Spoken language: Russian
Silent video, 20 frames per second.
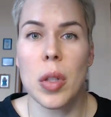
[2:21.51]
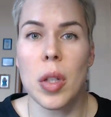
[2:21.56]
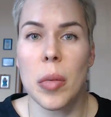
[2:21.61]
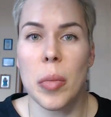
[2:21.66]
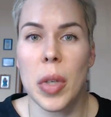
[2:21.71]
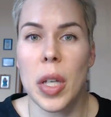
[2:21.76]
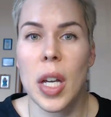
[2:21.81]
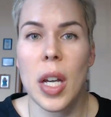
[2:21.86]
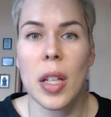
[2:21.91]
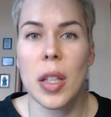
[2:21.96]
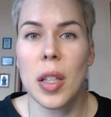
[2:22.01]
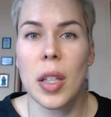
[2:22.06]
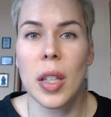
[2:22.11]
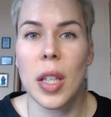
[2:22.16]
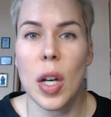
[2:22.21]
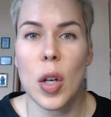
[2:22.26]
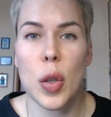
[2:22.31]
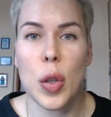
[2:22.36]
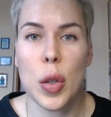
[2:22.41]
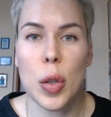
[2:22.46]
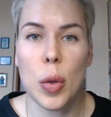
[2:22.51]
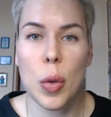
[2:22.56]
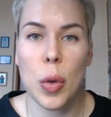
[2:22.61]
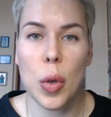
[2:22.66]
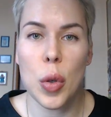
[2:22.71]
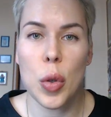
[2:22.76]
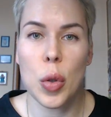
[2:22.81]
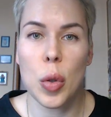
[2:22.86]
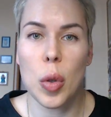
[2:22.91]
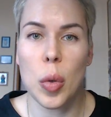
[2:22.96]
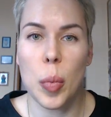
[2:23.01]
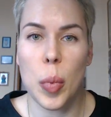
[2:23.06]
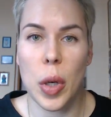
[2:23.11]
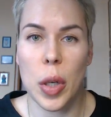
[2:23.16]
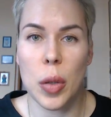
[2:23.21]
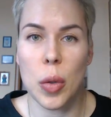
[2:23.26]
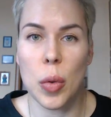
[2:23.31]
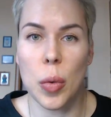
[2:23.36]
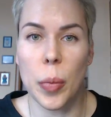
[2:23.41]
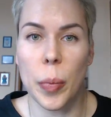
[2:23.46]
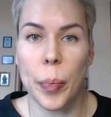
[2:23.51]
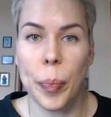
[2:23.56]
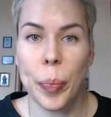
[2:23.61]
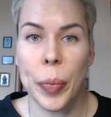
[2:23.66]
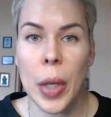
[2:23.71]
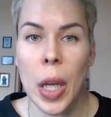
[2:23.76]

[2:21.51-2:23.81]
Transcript: Для меня это та же история, что и про Zoom.